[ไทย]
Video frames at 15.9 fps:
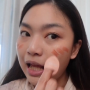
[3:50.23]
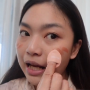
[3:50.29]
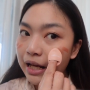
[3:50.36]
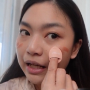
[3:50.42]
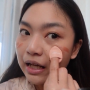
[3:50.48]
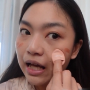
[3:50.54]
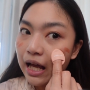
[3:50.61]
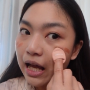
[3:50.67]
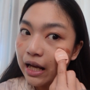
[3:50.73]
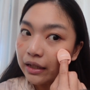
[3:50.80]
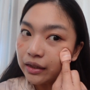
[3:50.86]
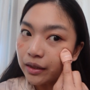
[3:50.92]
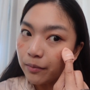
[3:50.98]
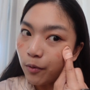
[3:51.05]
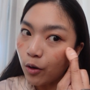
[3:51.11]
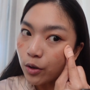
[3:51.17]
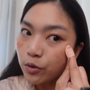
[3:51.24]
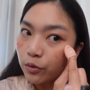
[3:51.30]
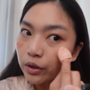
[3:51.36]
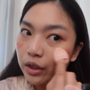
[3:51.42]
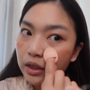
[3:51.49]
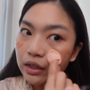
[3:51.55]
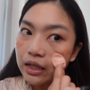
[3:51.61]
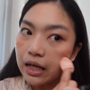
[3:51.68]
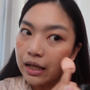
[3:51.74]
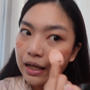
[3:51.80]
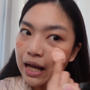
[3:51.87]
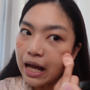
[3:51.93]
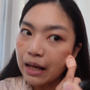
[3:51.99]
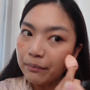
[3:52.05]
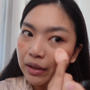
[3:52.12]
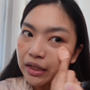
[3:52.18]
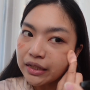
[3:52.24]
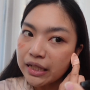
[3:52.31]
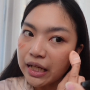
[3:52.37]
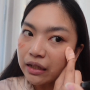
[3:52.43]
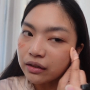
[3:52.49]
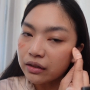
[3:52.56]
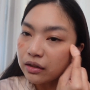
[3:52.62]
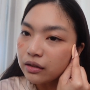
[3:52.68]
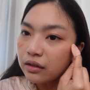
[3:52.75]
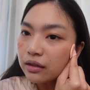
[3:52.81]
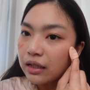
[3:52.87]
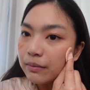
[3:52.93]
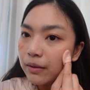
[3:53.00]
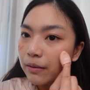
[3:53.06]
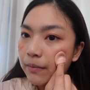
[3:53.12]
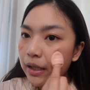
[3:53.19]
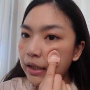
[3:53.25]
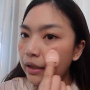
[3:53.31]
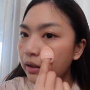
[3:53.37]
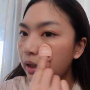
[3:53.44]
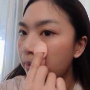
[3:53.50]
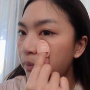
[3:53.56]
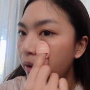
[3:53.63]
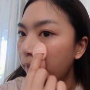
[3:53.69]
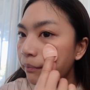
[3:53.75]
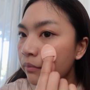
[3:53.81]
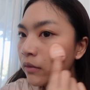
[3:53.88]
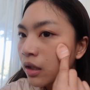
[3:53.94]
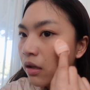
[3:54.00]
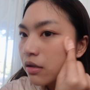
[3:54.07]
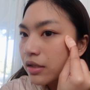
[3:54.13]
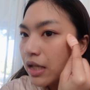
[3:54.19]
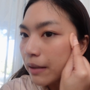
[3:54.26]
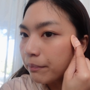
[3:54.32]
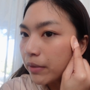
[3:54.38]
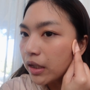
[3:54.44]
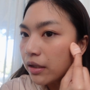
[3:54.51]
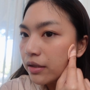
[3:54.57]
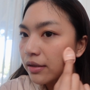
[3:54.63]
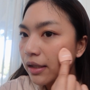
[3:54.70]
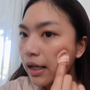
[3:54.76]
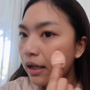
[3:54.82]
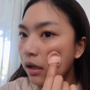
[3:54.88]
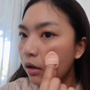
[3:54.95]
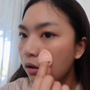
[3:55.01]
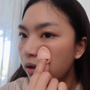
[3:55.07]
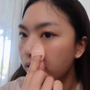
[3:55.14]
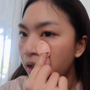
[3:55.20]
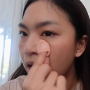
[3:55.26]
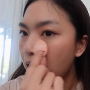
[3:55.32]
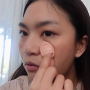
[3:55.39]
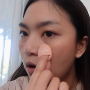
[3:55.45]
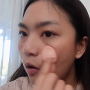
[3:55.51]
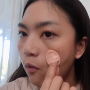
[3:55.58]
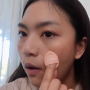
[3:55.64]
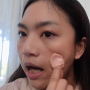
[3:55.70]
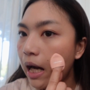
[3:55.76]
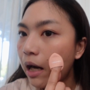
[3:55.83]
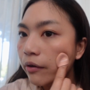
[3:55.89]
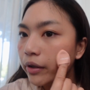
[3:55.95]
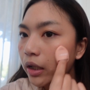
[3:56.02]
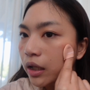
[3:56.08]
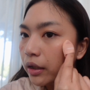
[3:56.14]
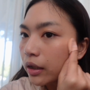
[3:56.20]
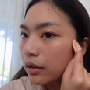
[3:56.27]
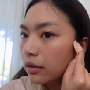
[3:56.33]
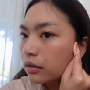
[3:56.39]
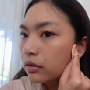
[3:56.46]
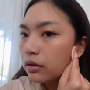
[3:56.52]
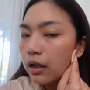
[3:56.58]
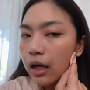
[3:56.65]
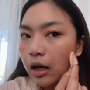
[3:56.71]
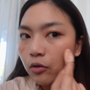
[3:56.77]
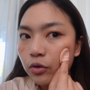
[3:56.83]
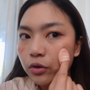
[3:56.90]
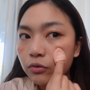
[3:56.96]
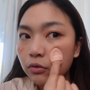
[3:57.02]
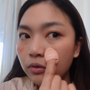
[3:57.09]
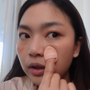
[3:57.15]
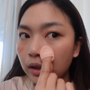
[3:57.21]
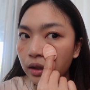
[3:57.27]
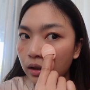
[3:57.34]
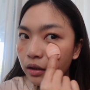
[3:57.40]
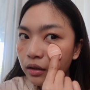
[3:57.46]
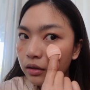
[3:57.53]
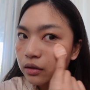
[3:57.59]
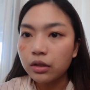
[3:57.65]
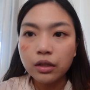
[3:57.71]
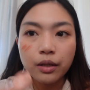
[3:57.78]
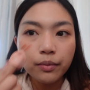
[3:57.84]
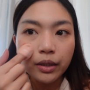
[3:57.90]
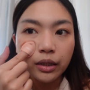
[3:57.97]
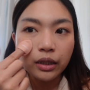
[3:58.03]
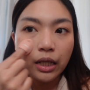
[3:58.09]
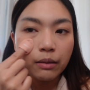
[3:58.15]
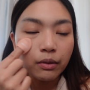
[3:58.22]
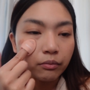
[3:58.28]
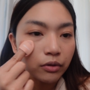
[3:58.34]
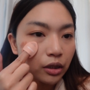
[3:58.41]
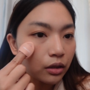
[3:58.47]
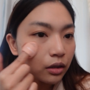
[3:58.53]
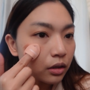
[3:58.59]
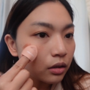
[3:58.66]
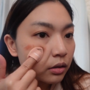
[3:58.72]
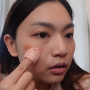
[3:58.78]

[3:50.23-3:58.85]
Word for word: ไหลง่าย แต่พออยู่ที่นี่อากาศมันเย็นขึ้นเลยประมาณเนี้ยแกแบบจัดไปเลยจ้ะหน้าวาวๆเนี่ย อันเนี้ยคือเอาอยู่นะคะ จะได้เป็นแก้มแบบนี้